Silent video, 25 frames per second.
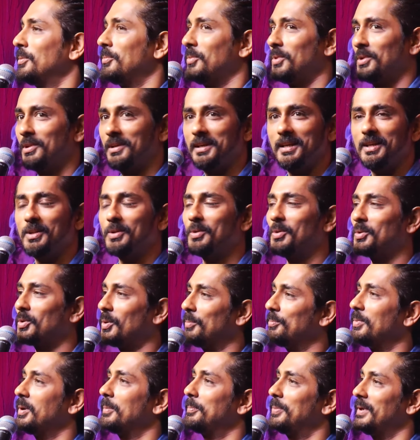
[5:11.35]
முதலீடுக்கும்
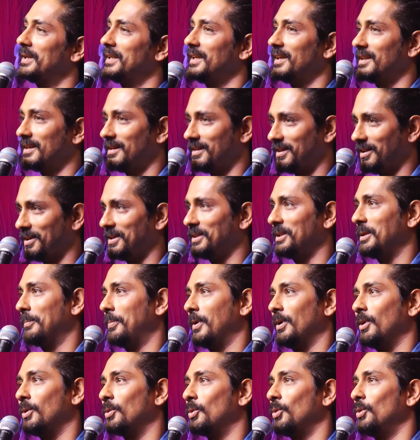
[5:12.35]
ரொம்ப பெரிய ரிட்டர்ன் இந்த
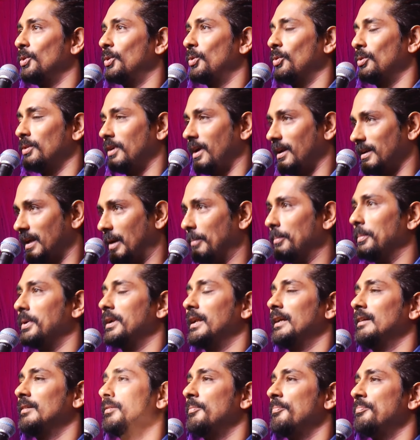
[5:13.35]
படம் கொடுக்கும் நான்
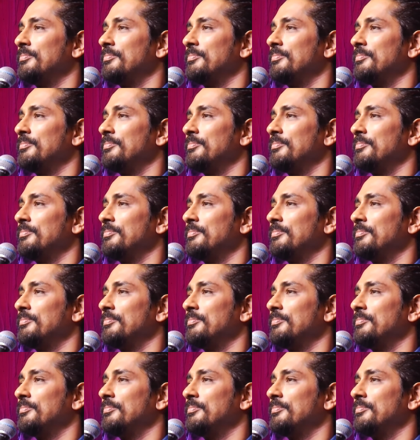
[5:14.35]
நம்புகிறேன்